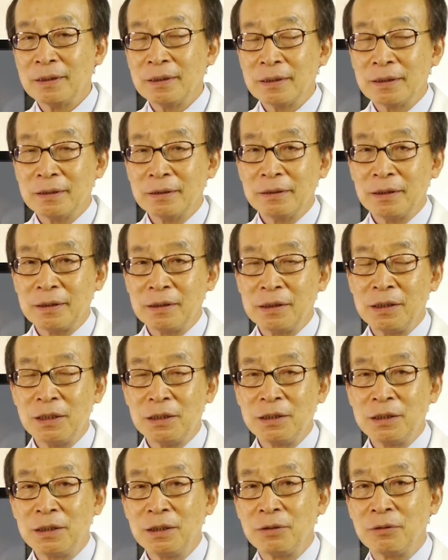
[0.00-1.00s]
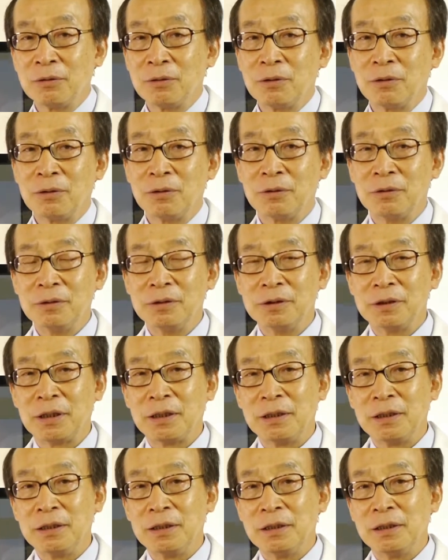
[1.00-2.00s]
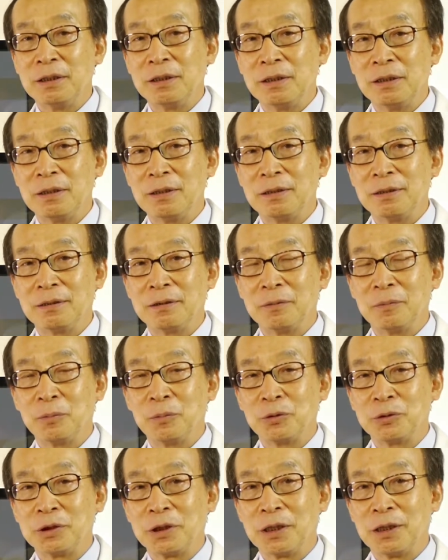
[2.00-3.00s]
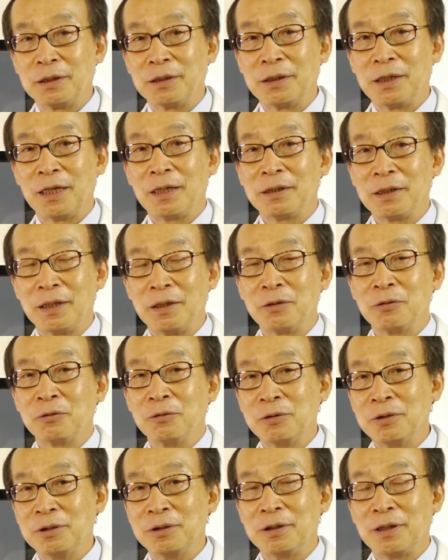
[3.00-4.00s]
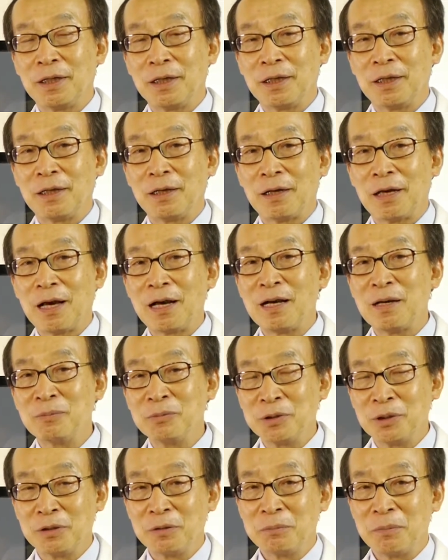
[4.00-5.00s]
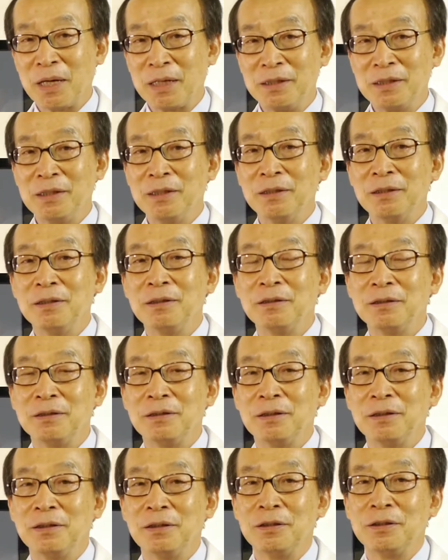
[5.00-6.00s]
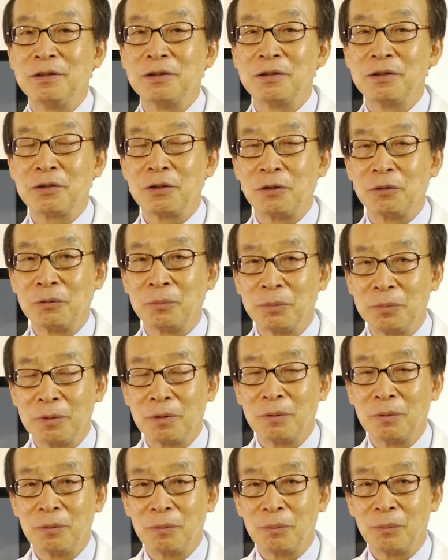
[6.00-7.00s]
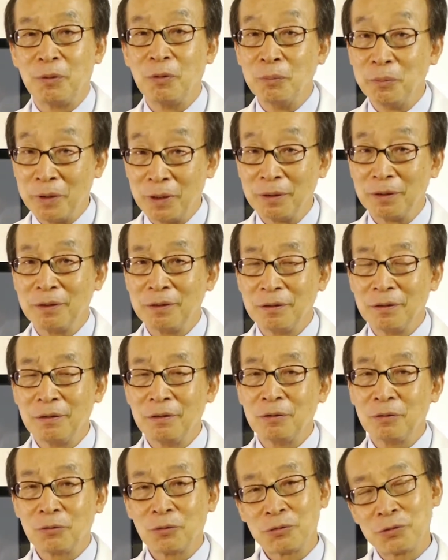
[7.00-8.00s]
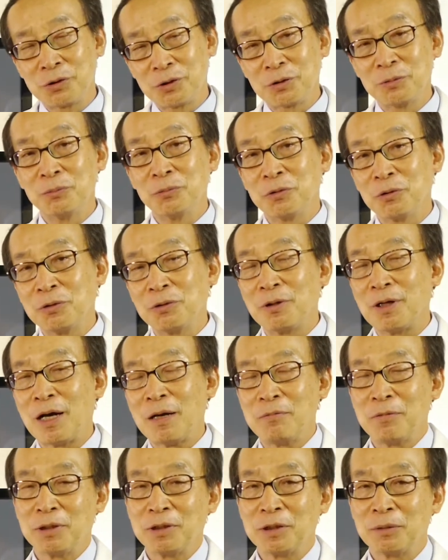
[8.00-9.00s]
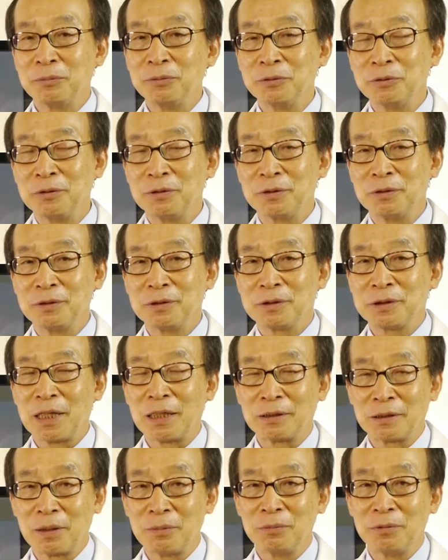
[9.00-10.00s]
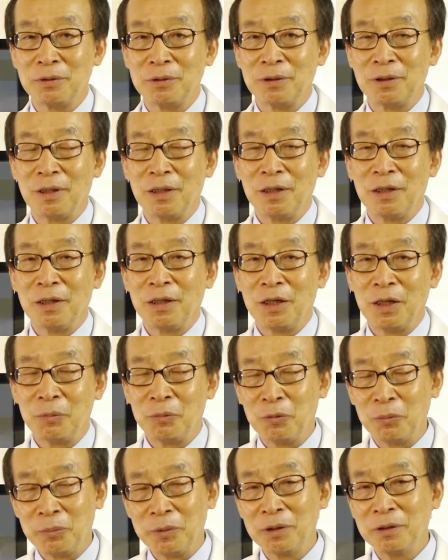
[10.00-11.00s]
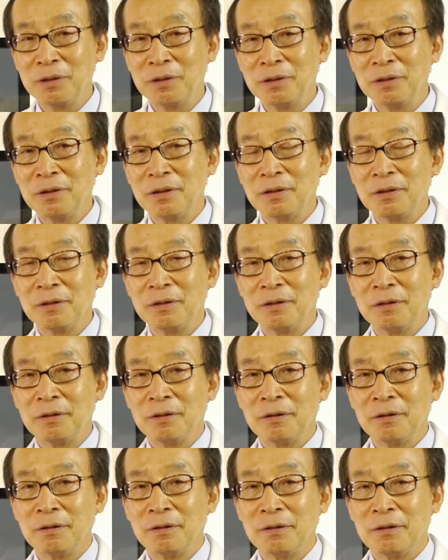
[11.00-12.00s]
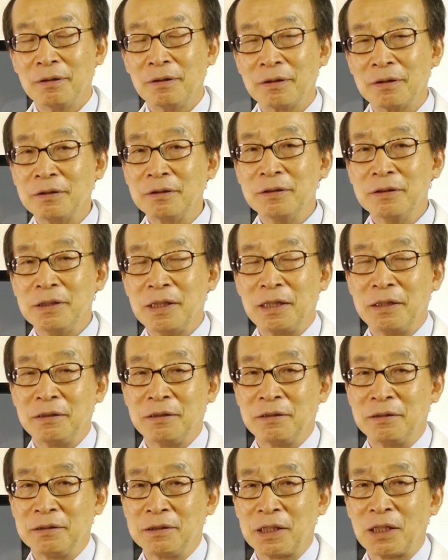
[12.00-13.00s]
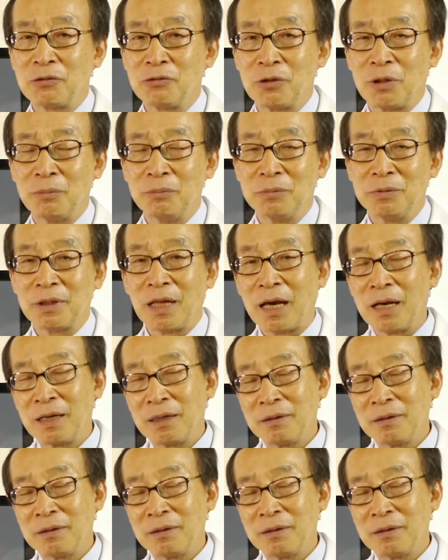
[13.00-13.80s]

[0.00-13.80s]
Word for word: 근데 실제로 이제 이 뭐 제가 대학에 있고 이럴 때 항암제를 많이 써 보면 또 지금도 암 환자분들을 상담을 해보면 어, 그런 얘기들을 자주 합니다.